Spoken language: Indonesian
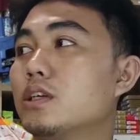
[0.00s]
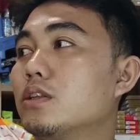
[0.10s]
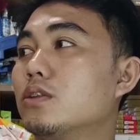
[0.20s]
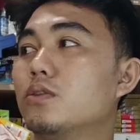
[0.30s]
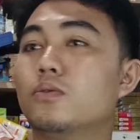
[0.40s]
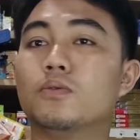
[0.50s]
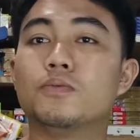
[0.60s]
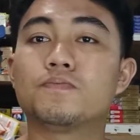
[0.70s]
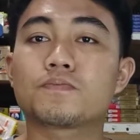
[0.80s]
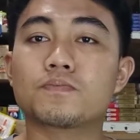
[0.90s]
gitu
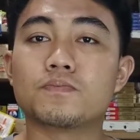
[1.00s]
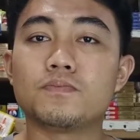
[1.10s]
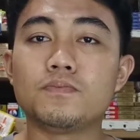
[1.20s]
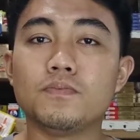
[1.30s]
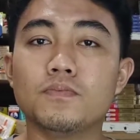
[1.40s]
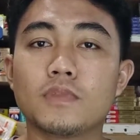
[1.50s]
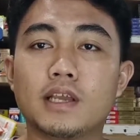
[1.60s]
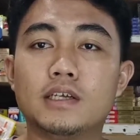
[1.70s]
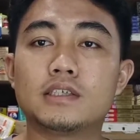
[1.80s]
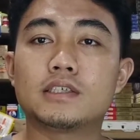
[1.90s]

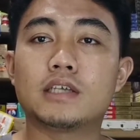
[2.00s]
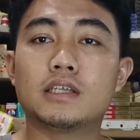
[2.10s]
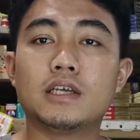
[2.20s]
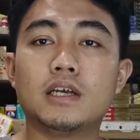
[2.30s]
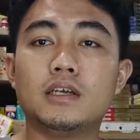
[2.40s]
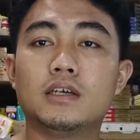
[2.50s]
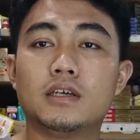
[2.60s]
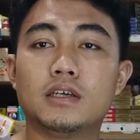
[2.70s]
sisanya